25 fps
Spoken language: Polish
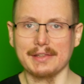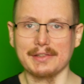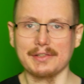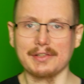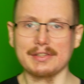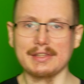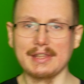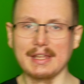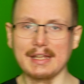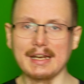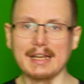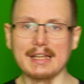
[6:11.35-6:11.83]

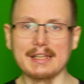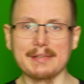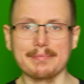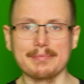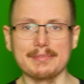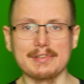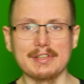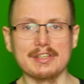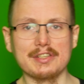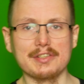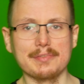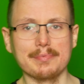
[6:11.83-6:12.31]
To teraz
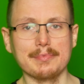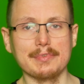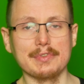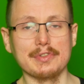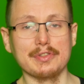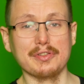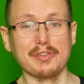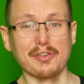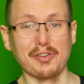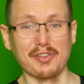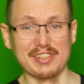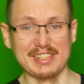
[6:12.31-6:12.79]
przejdźmy
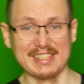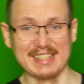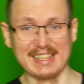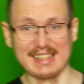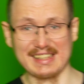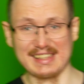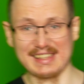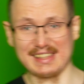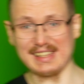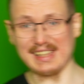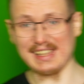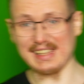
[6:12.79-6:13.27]
do
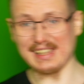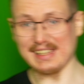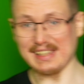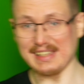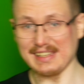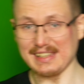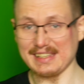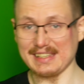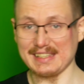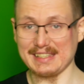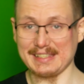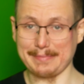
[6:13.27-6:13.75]
ostatniej
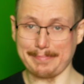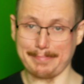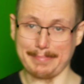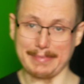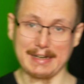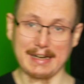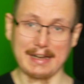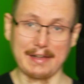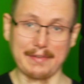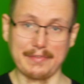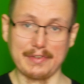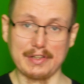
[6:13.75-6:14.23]

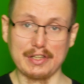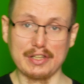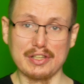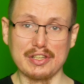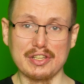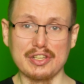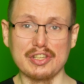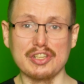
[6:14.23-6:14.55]
sprawy.